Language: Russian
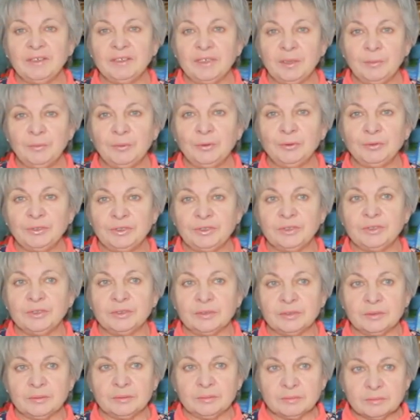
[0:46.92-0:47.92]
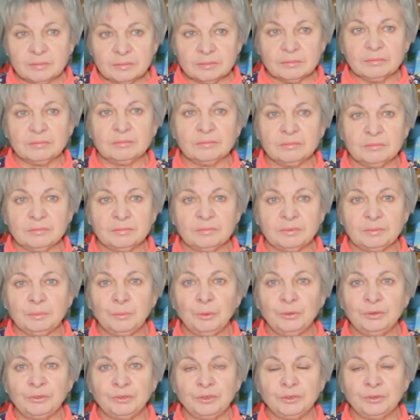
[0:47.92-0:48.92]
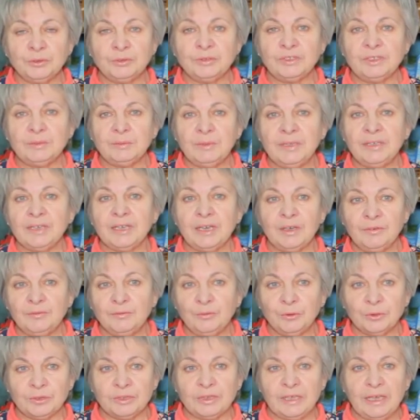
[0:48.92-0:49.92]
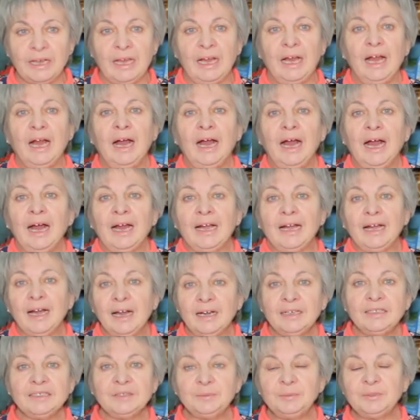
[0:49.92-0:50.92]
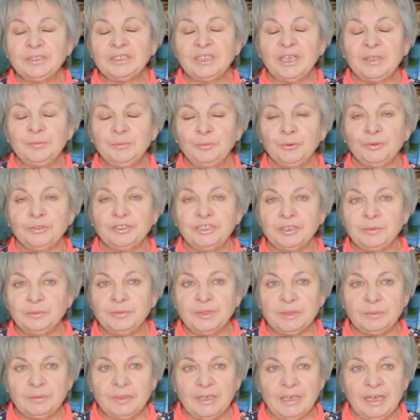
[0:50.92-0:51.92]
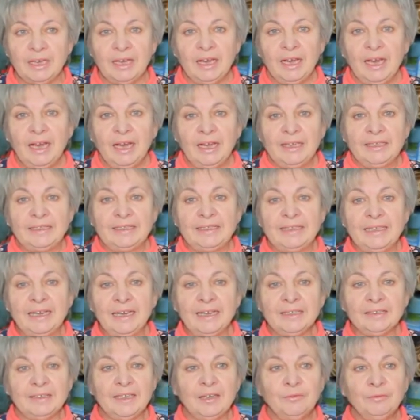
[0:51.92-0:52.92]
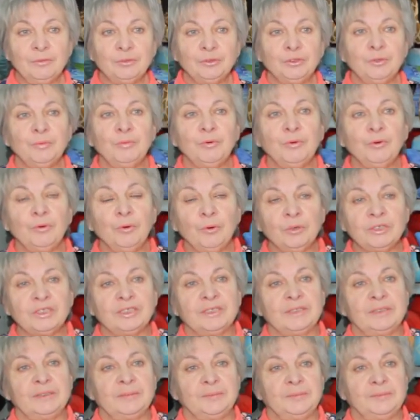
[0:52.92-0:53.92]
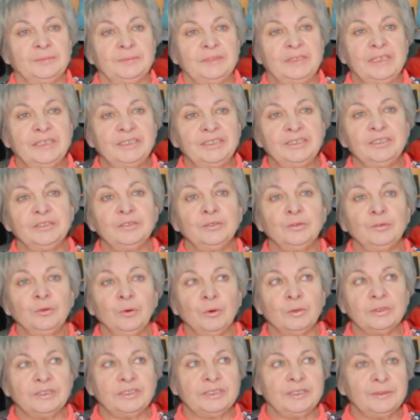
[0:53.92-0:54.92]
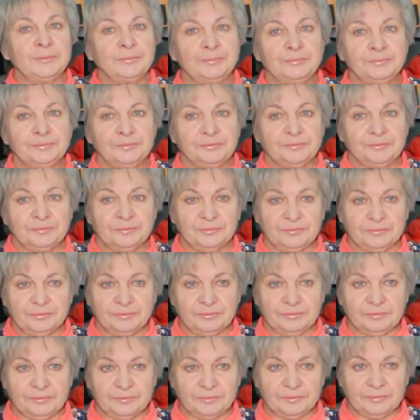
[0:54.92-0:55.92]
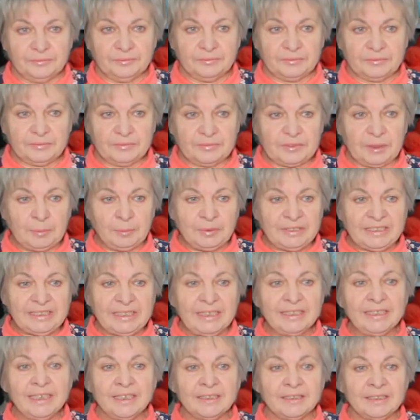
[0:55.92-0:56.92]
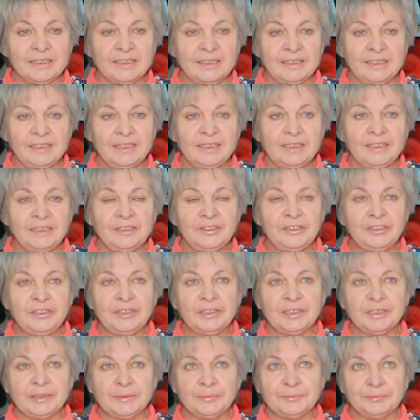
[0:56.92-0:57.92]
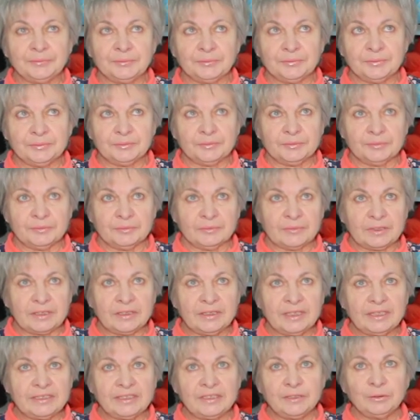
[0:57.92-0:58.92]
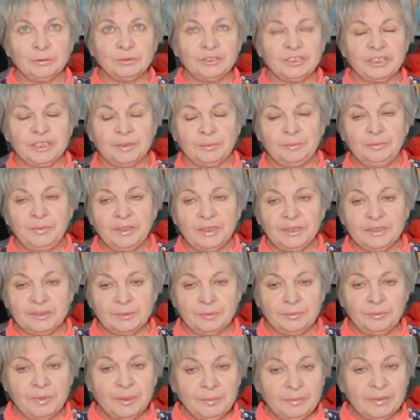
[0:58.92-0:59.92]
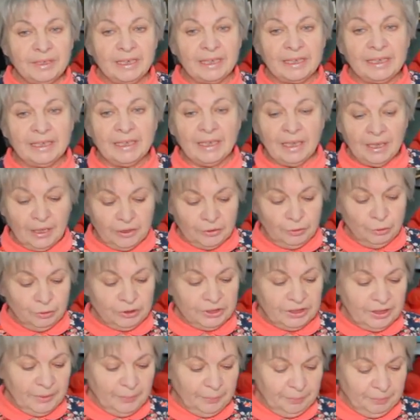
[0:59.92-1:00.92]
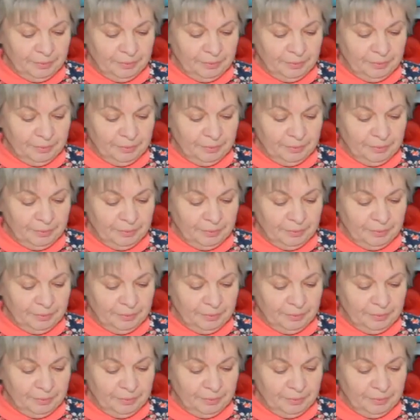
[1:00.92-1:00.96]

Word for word: она просто будет чувствовать себя некомфортно. Как избежать порчи мебели? Для того, чтобы кошка точила когти постоянно и не наносила ущерб мебели, нужно